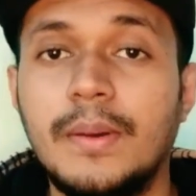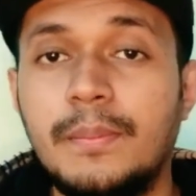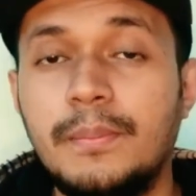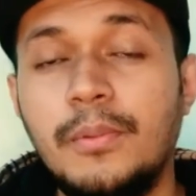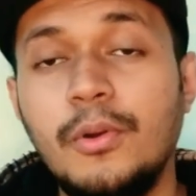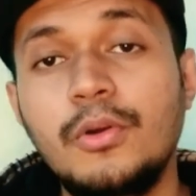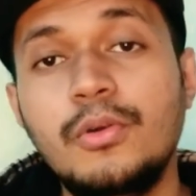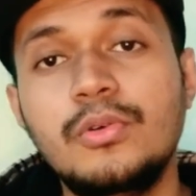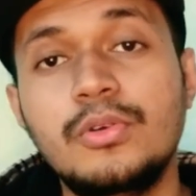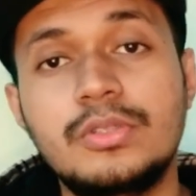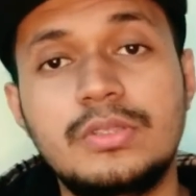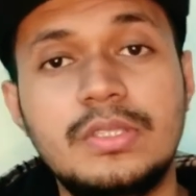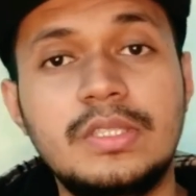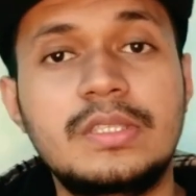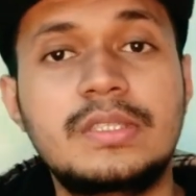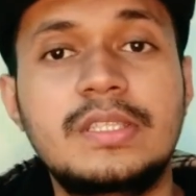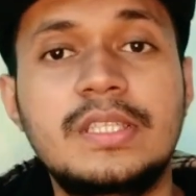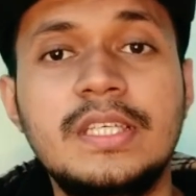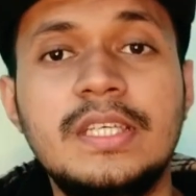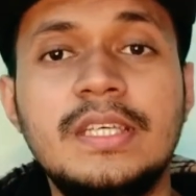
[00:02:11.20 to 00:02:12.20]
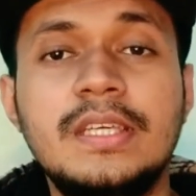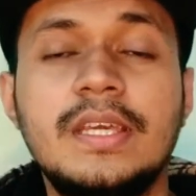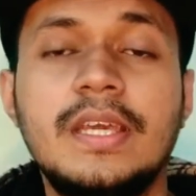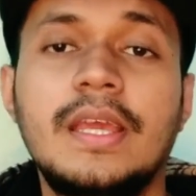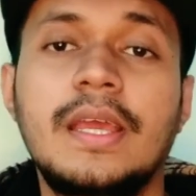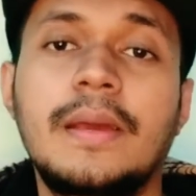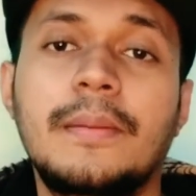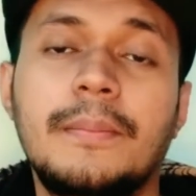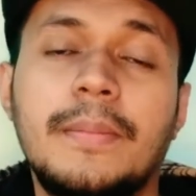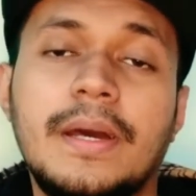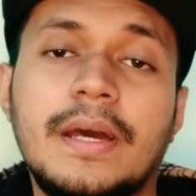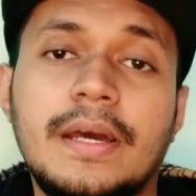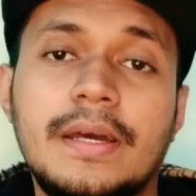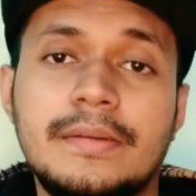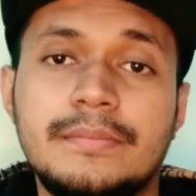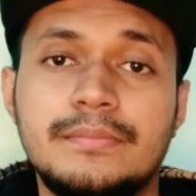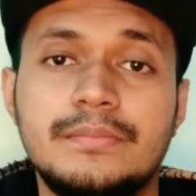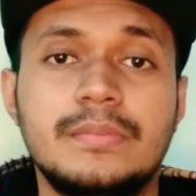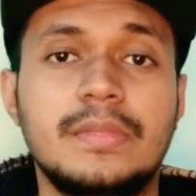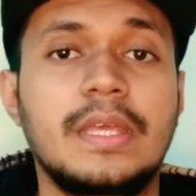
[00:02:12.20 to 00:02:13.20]
পোকো সি থ্রি বা
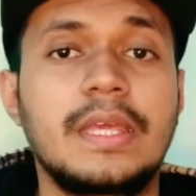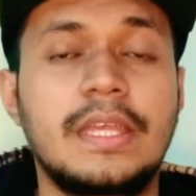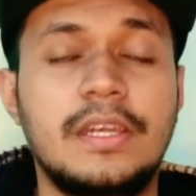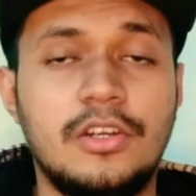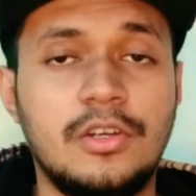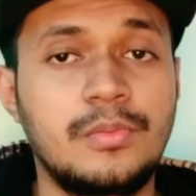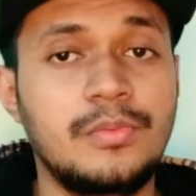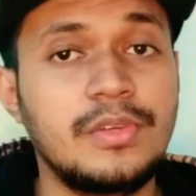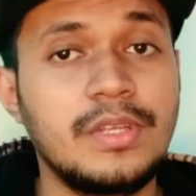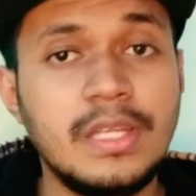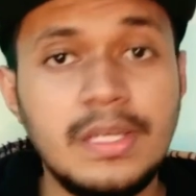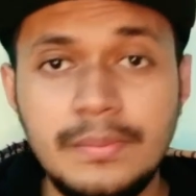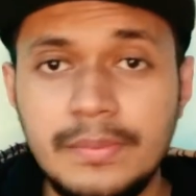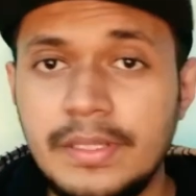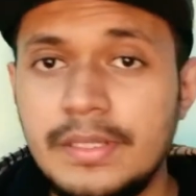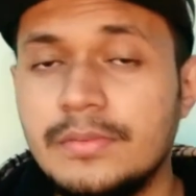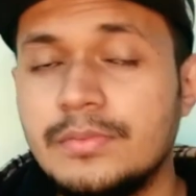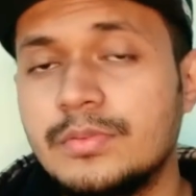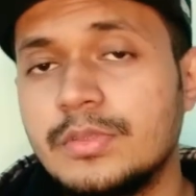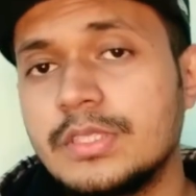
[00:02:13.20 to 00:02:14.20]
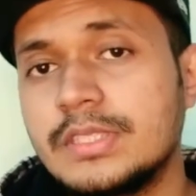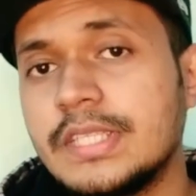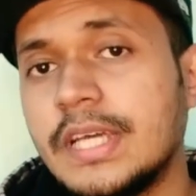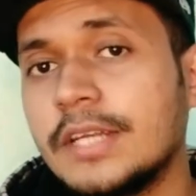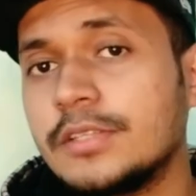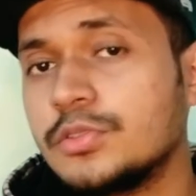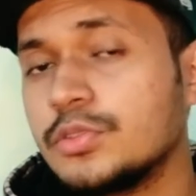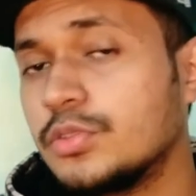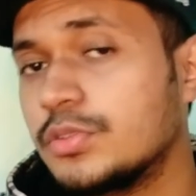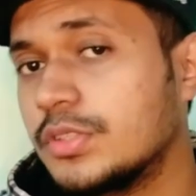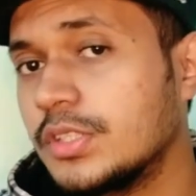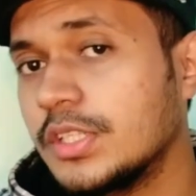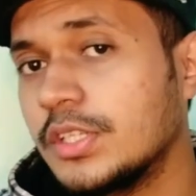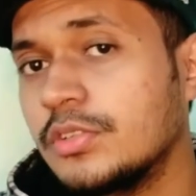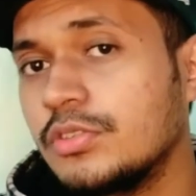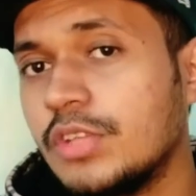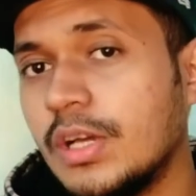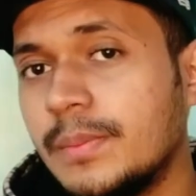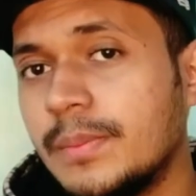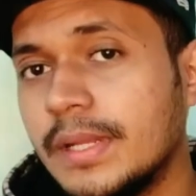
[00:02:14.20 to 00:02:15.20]
এরকম রিয়েলমির চার চৌষট্টি
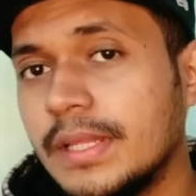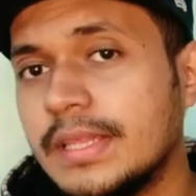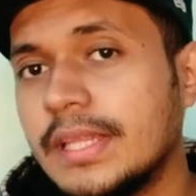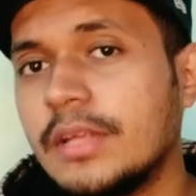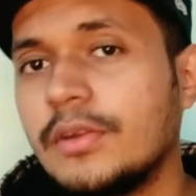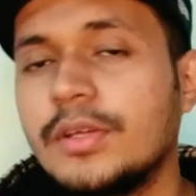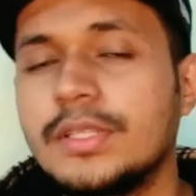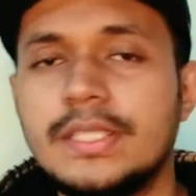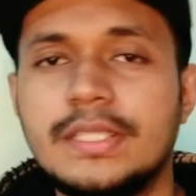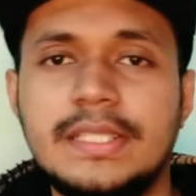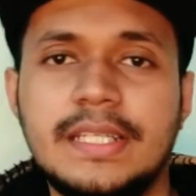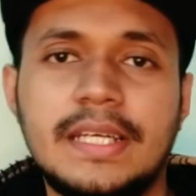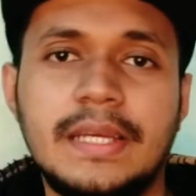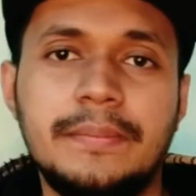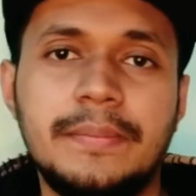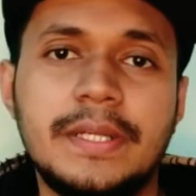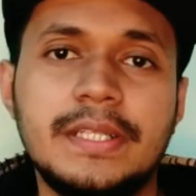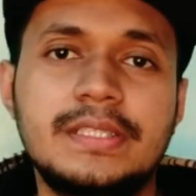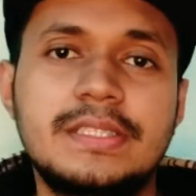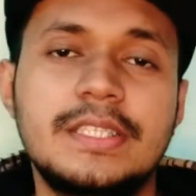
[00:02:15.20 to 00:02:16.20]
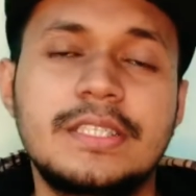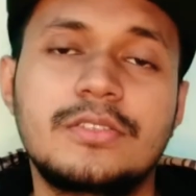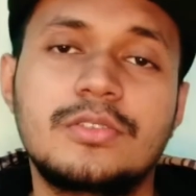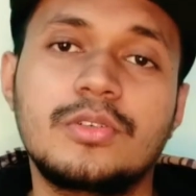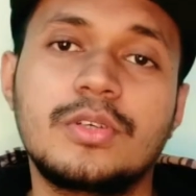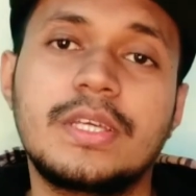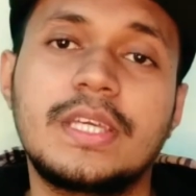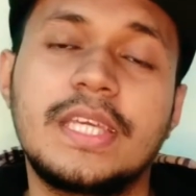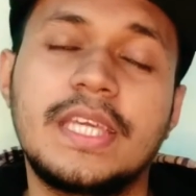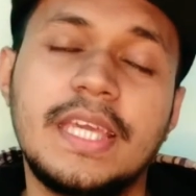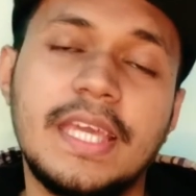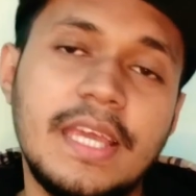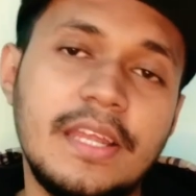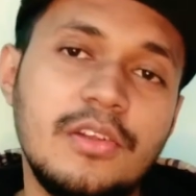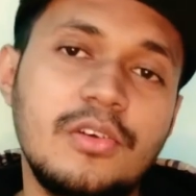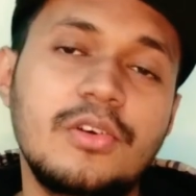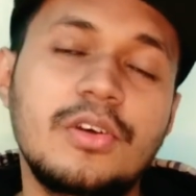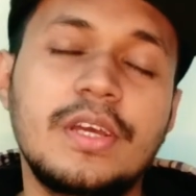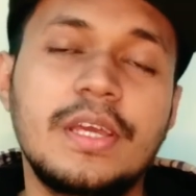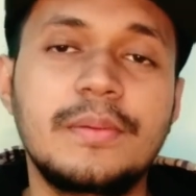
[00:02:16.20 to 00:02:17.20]
কিন্তু আমরা তেরো হাজার টাকায় পাচ্ছি তো কেন
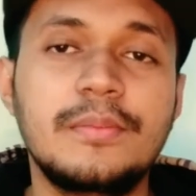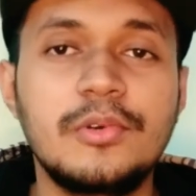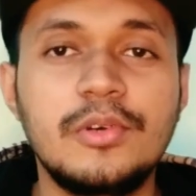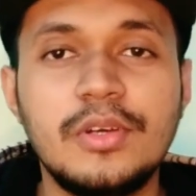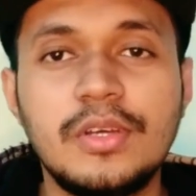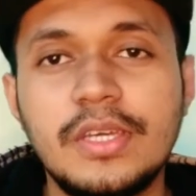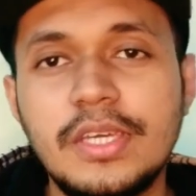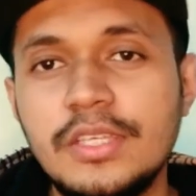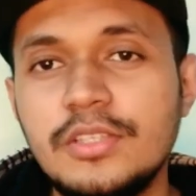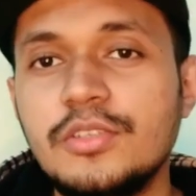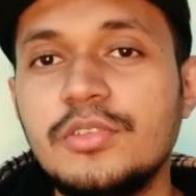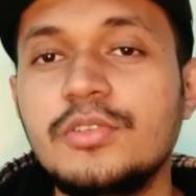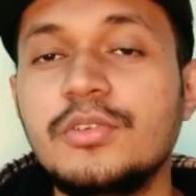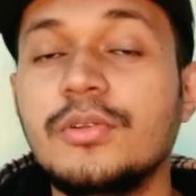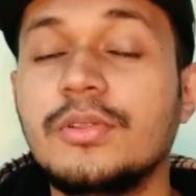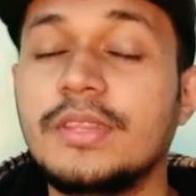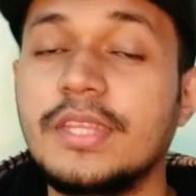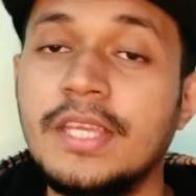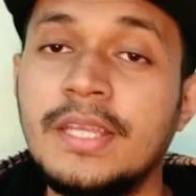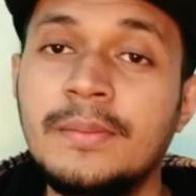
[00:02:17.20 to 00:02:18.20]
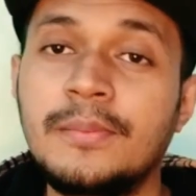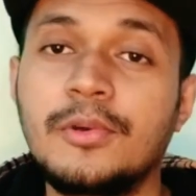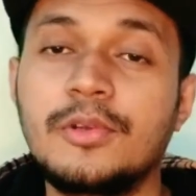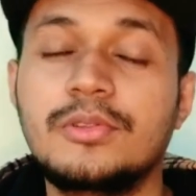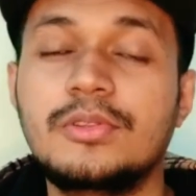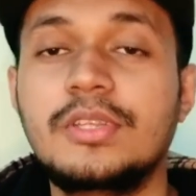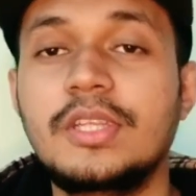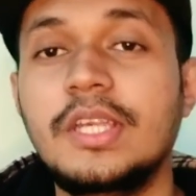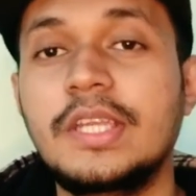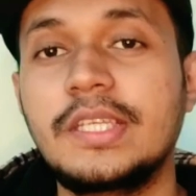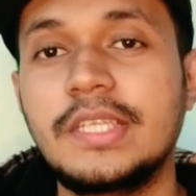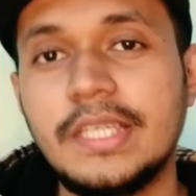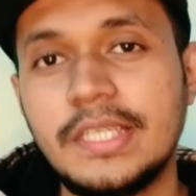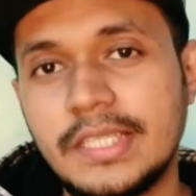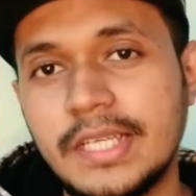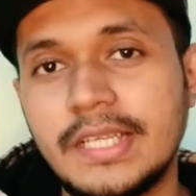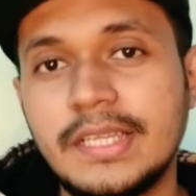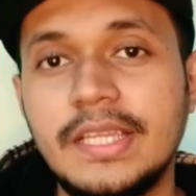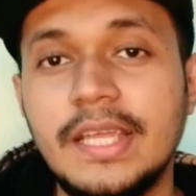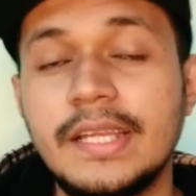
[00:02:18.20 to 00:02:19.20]
এবং কি জন্য তিন বত্রিশের
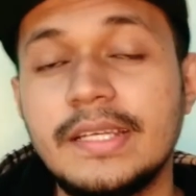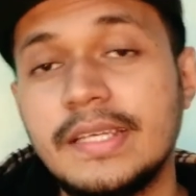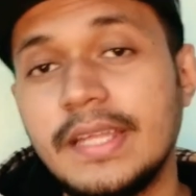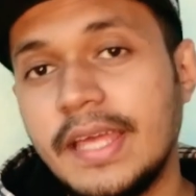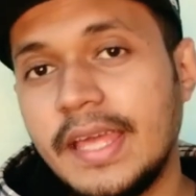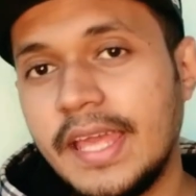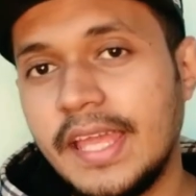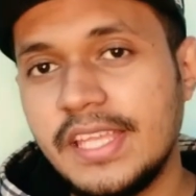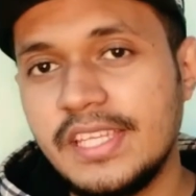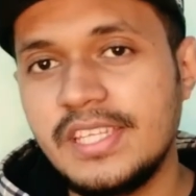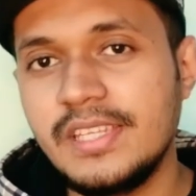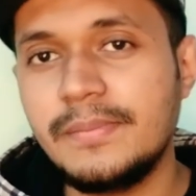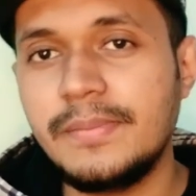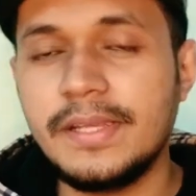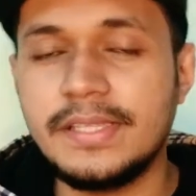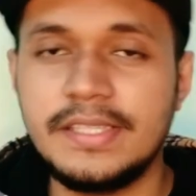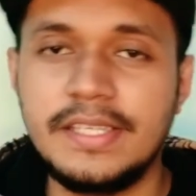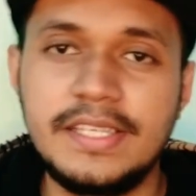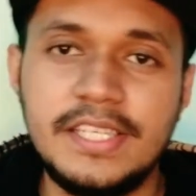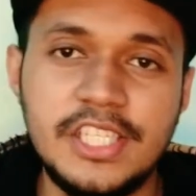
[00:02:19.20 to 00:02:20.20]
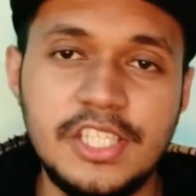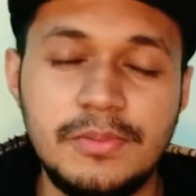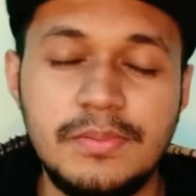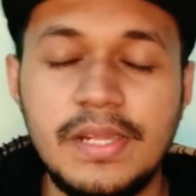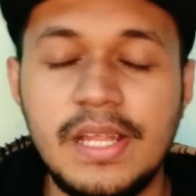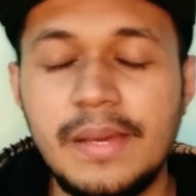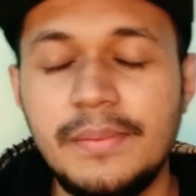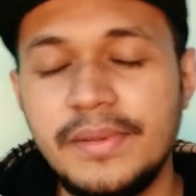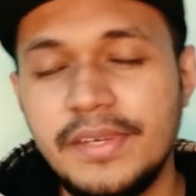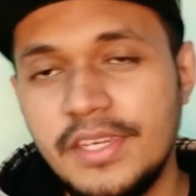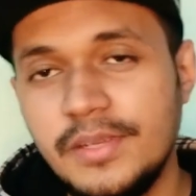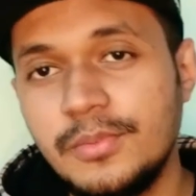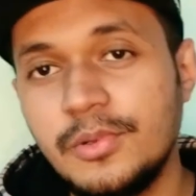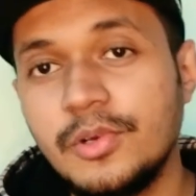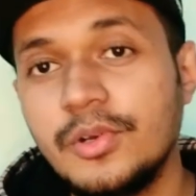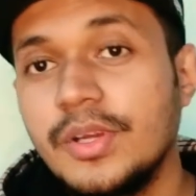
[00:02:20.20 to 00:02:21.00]
সাথে একটা এইচডি প্লাসের ডিসপ্লে আমি নিব